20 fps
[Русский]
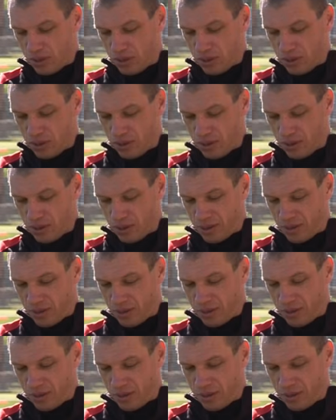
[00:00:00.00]
Это,
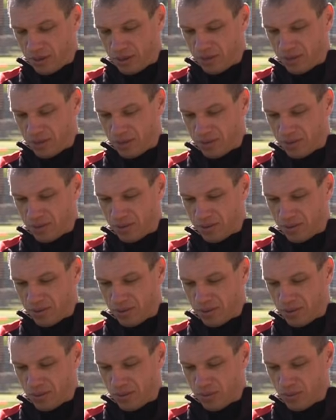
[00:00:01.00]

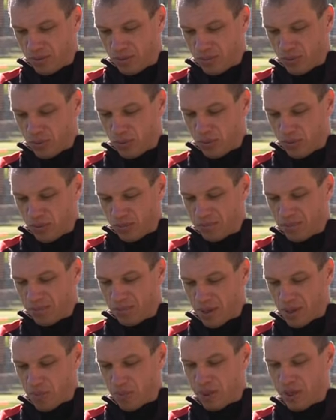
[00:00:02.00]
и, и, ну,
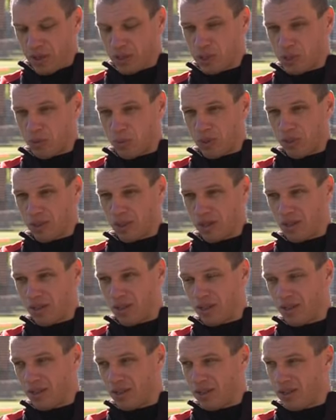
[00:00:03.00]
я болельщик
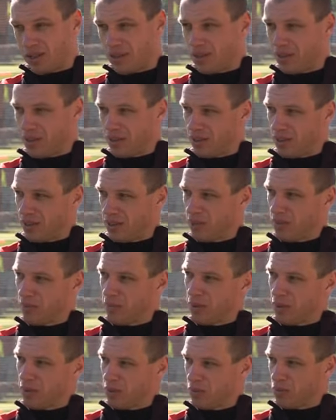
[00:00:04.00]
«Спартака», да, и
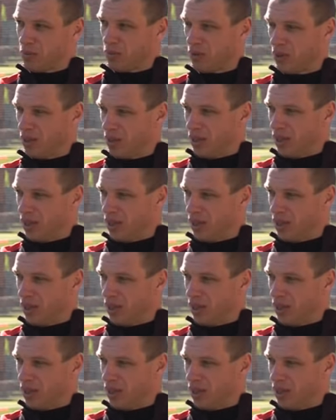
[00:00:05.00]
поэтому